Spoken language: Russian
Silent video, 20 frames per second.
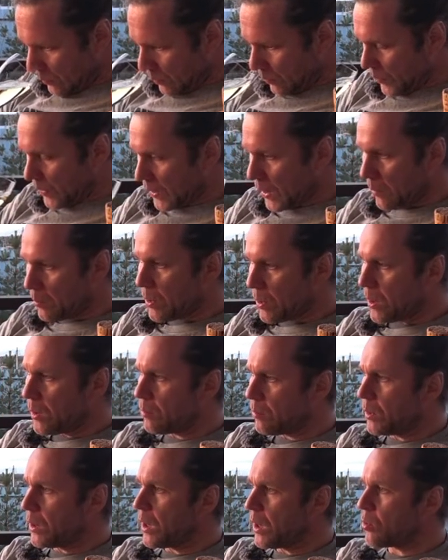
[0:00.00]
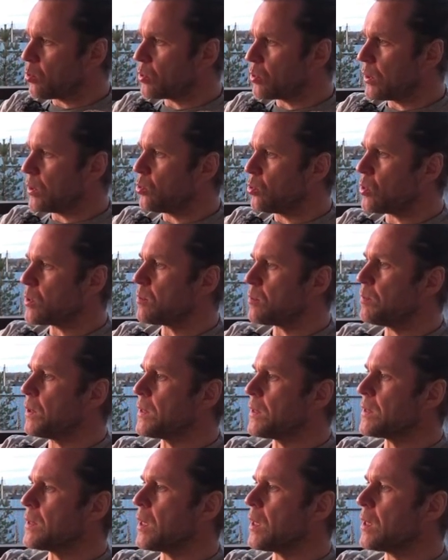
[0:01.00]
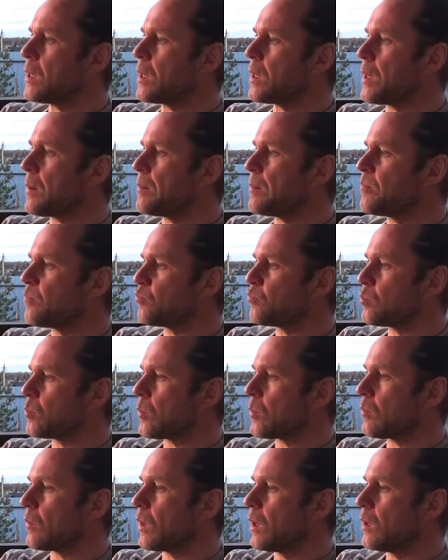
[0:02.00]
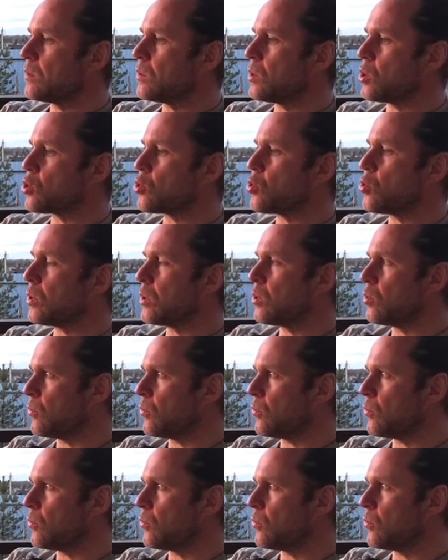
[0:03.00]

Да, благородный нос, без сахара, тяжелый,